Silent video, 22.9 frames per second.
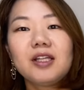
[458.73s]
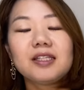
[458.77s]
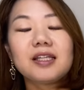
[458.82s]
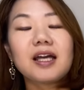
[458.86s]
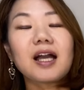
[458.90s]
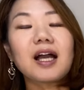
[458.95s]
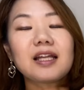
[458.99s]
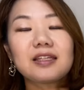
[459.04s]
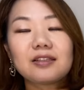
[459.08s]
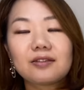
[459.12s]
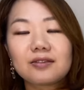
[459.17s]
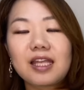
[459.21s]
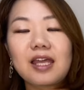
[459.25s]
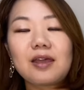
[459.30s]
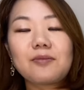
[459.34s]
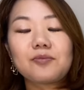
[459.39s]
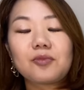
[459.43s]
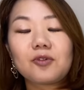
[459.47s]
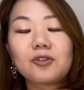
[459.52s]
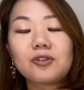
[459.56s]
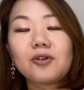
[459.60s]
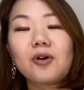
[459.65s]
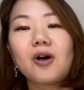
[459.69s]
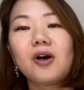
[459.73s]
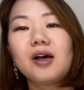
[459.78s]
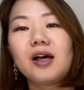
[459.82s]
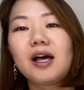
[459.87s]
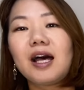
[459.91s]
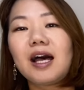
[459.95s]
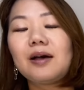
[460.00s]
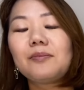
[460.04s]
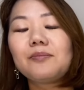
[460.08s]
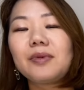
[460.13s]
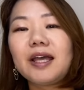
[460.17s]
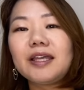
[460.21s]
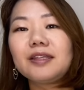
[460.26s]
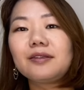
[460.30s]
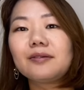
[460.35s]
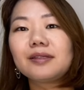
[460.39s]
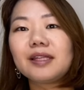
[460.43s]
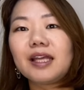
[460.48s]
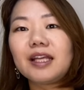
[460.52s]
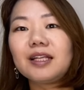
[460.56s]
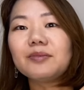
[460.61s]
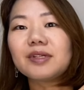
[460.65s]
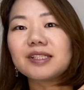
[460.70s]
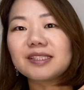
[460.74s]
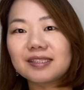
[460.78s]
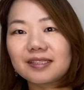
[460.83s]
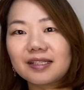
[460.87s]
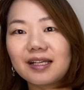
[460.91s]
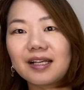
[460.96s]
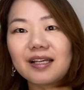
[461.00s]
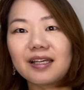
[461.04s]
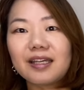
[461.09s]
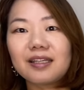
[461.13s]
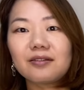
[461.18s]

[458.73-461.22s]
中の店舗の販売となりますが、